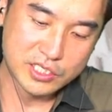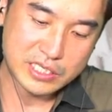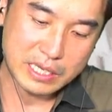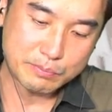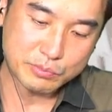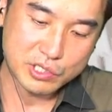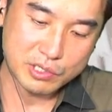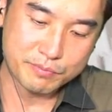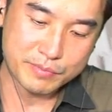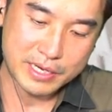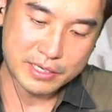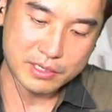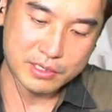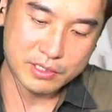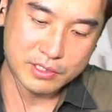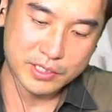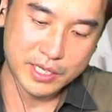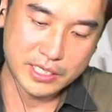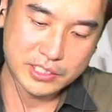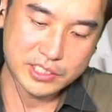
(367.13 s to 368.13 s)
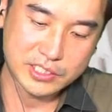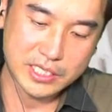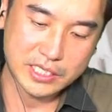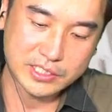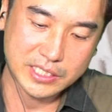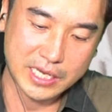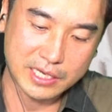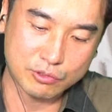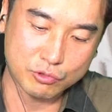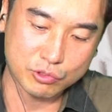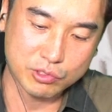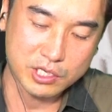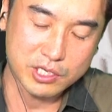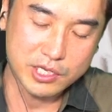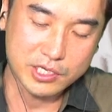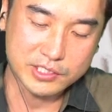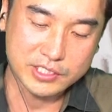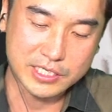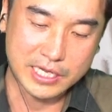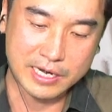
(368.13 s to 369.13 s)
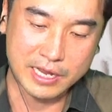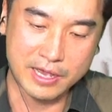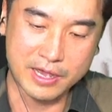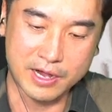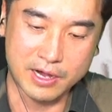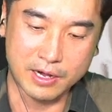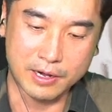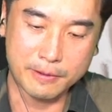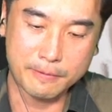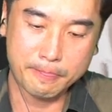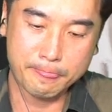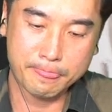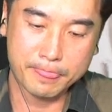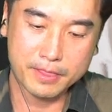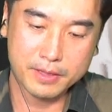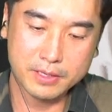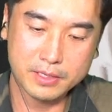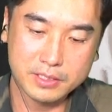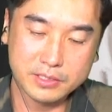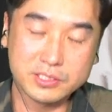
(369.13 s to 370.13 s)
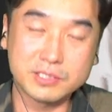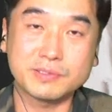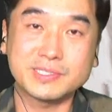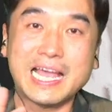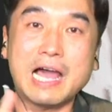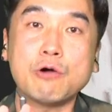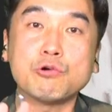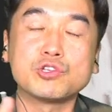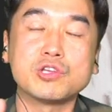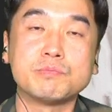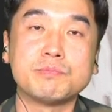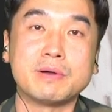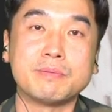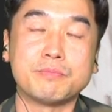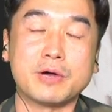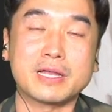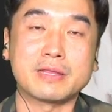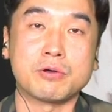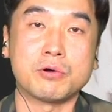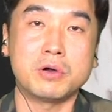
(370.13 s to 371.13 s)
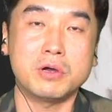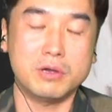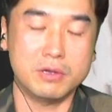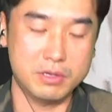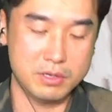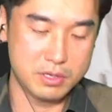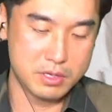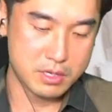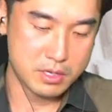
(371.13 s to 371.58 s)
3천만 원의 시세 차익이 또 틀려지잖아요. 지금 4, 5년만 봐도.